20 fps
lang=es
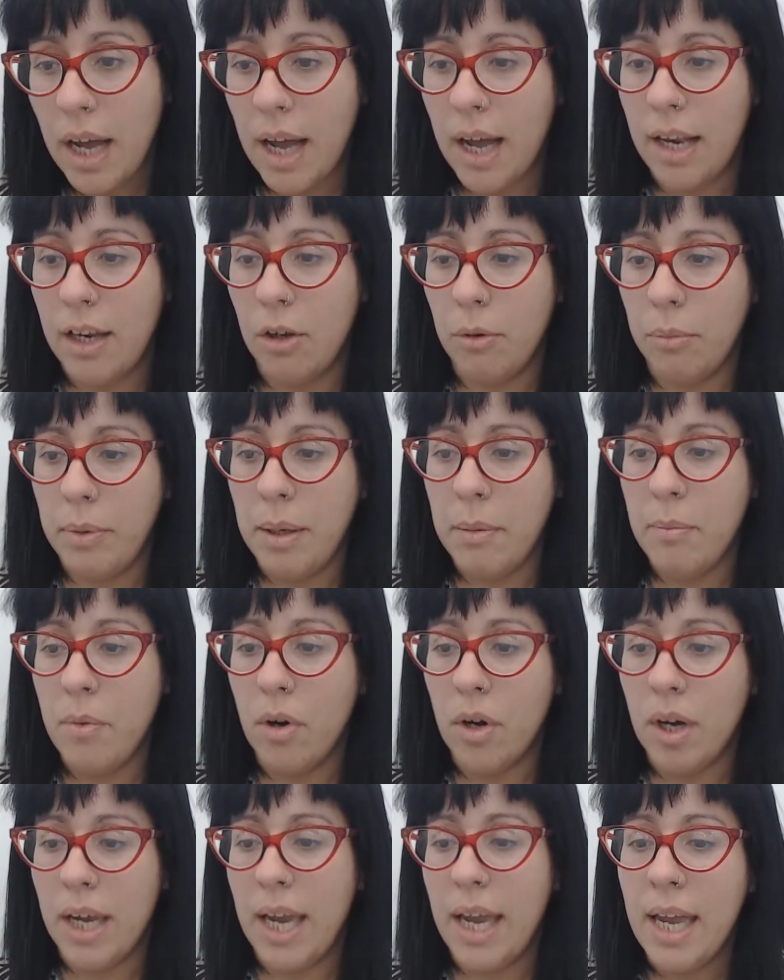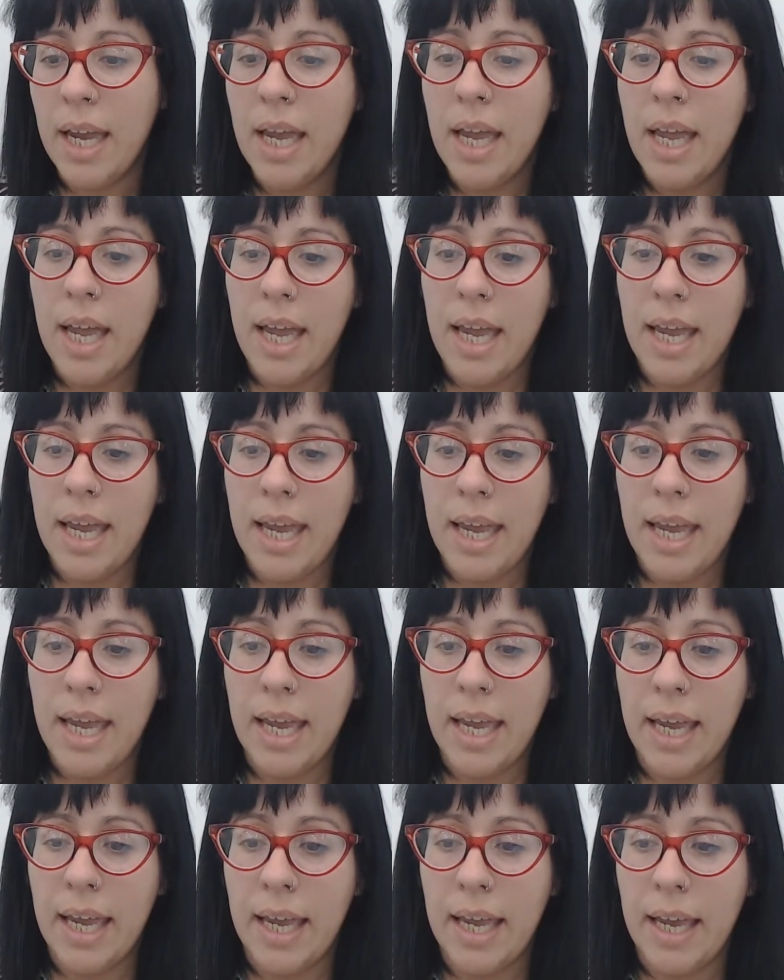a lo mismo que
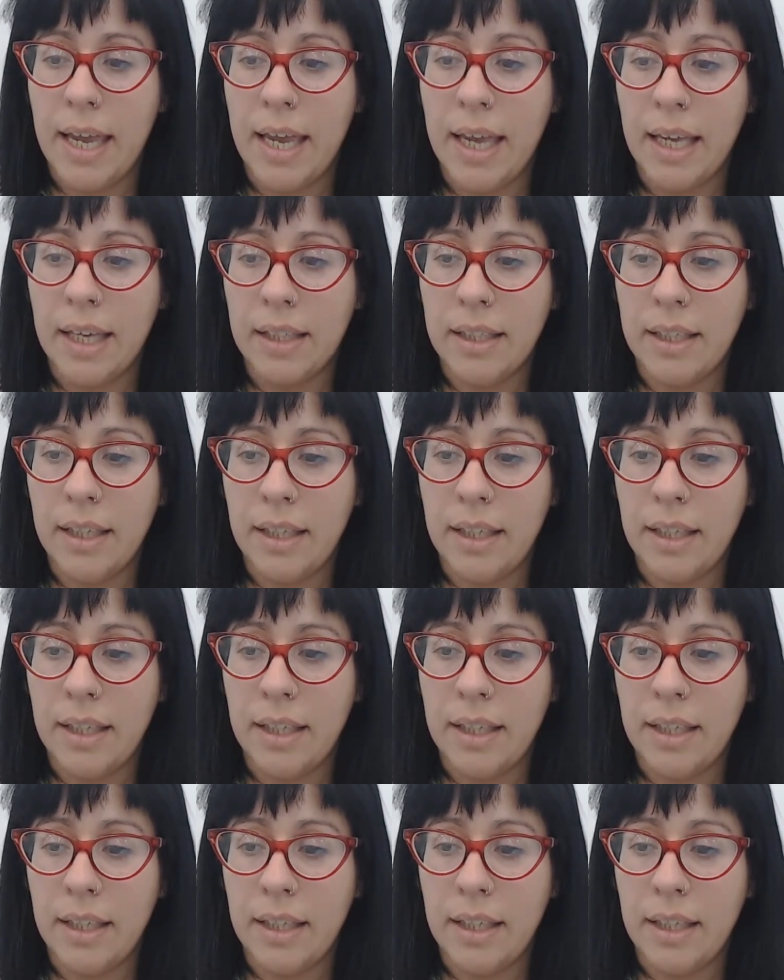eh,